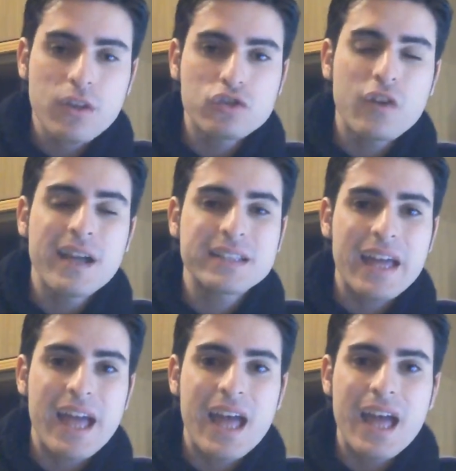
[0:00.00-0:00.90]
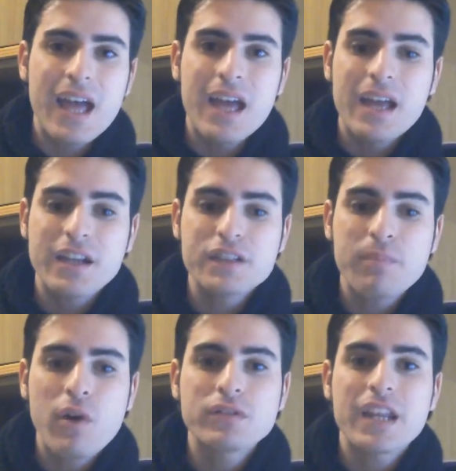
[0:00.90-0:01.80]
dovete
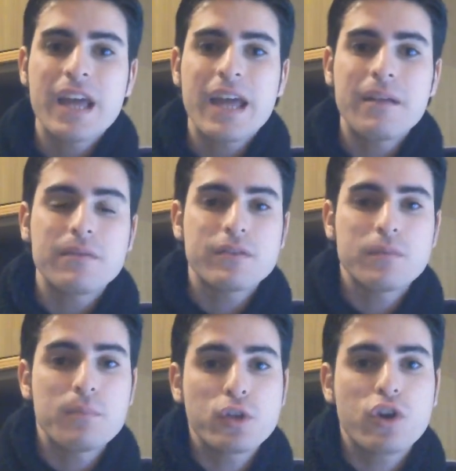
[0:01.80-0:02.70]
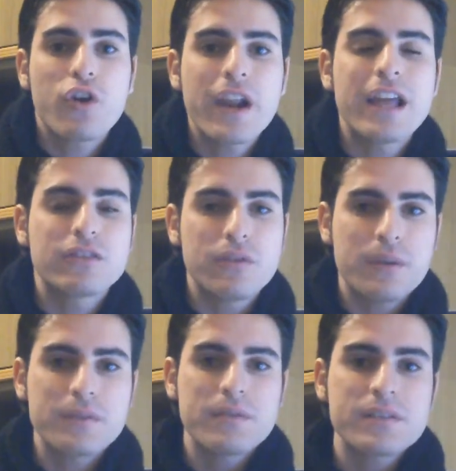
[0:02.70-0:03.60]
rispondere in modo corretto,
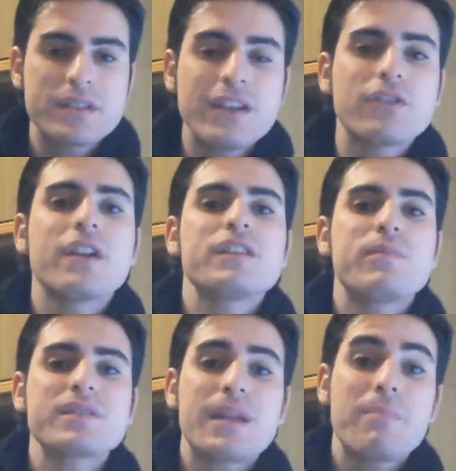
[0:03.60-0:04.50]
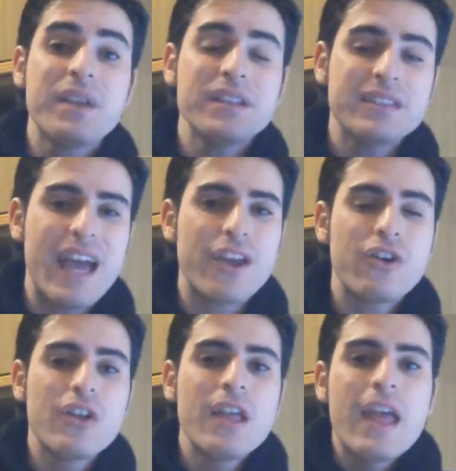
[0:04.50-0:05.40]
scrivendo la risposta per intero,